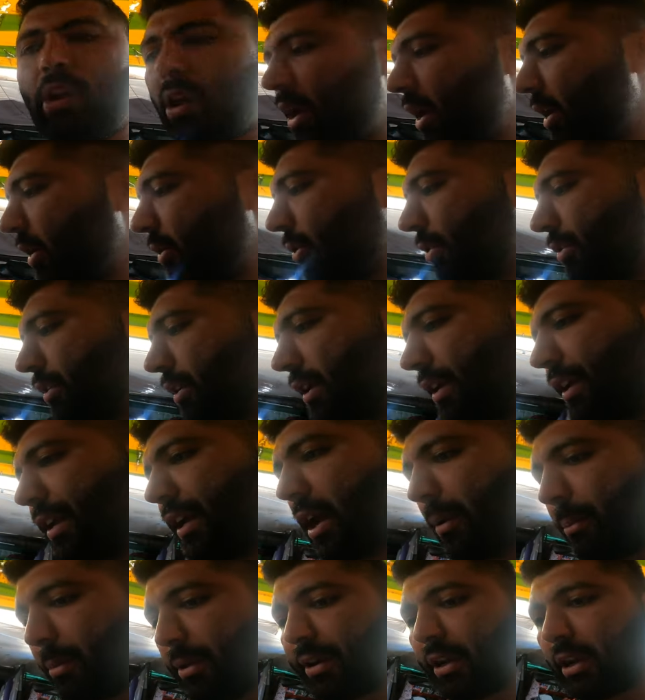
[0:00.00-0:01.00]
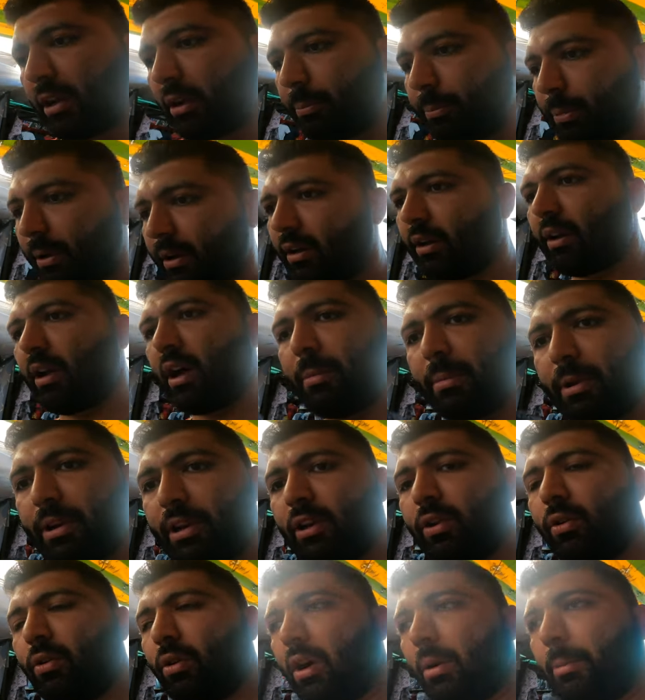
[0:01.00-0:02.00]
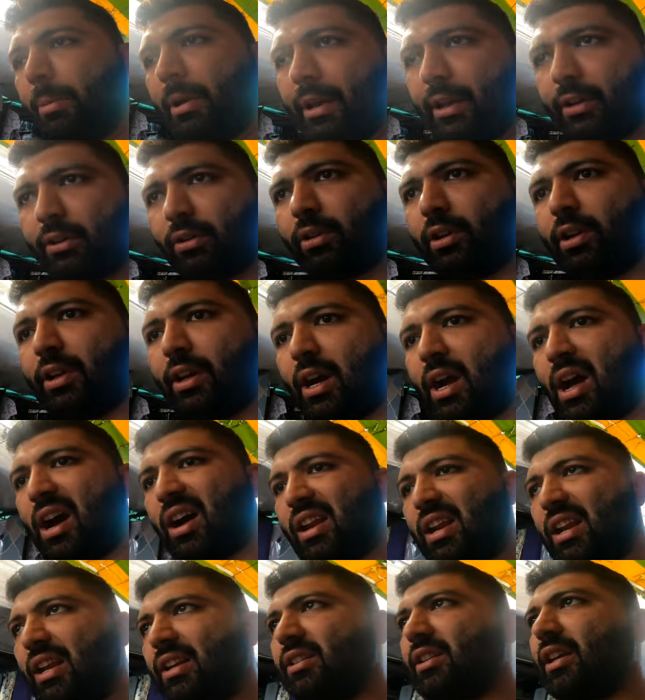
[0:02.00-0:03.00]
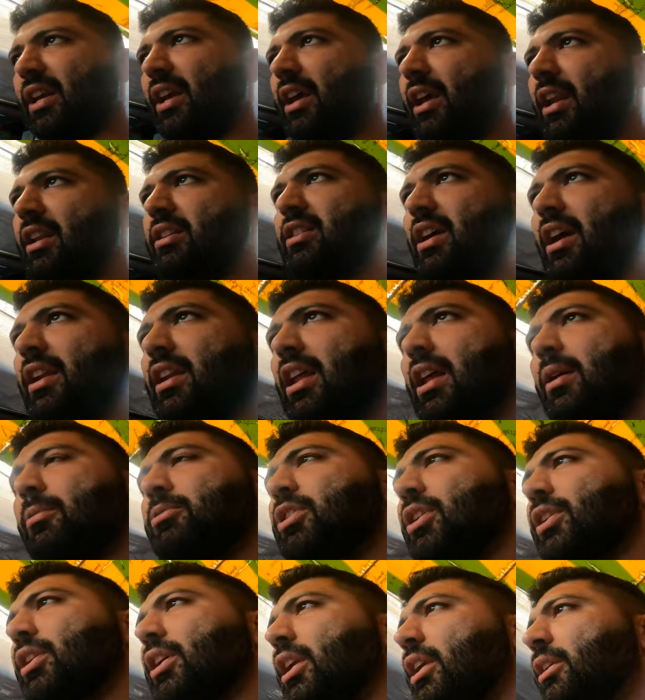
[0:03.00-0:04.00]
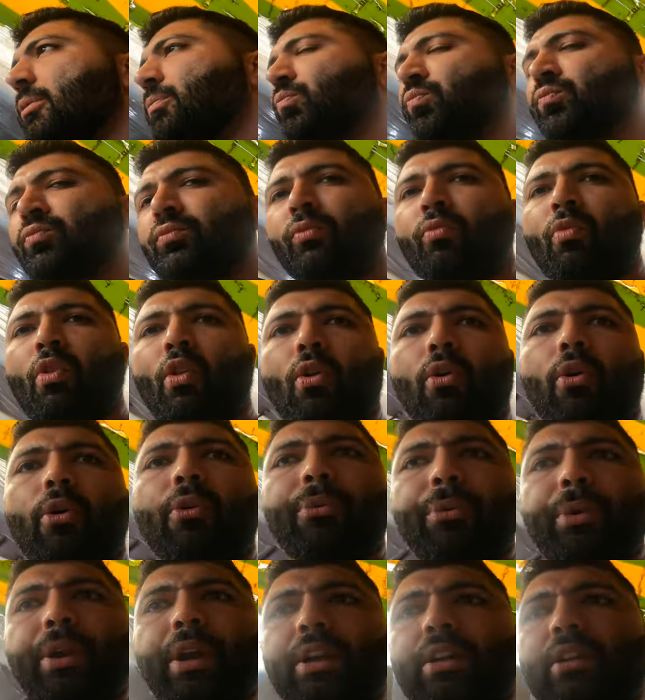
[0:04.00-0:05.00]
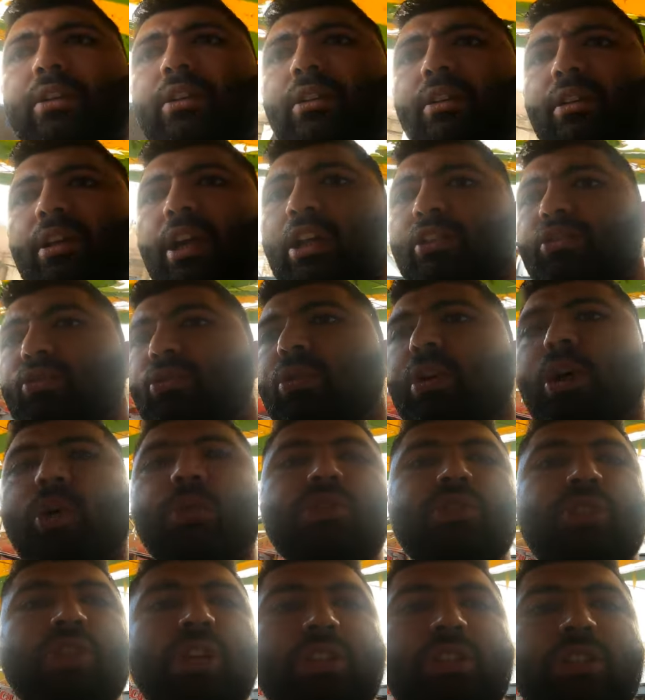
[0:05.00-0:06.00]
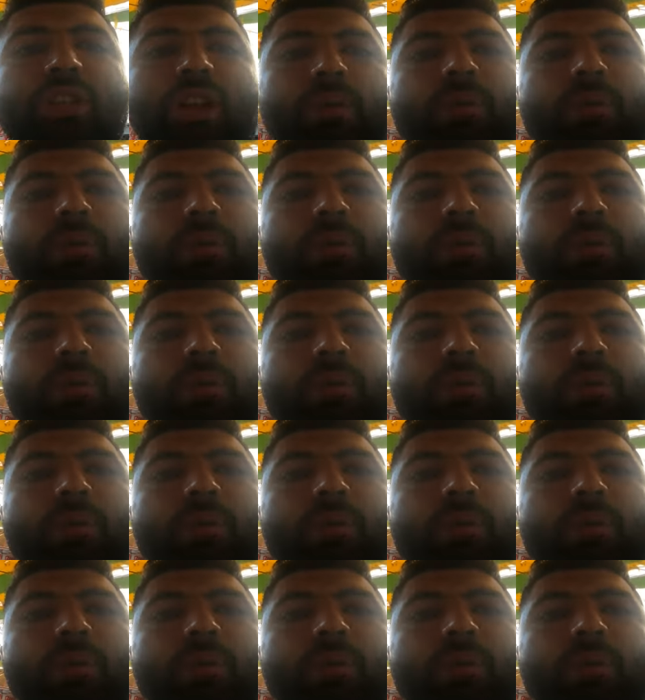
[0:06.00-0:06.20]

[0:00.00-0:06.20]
अखरोट लेने का मन है पर अब नहीं लूँगा मैं क्योंकि अगले शहर जाना है मुझे कल और वेट खेचूँगा उससे अच्छा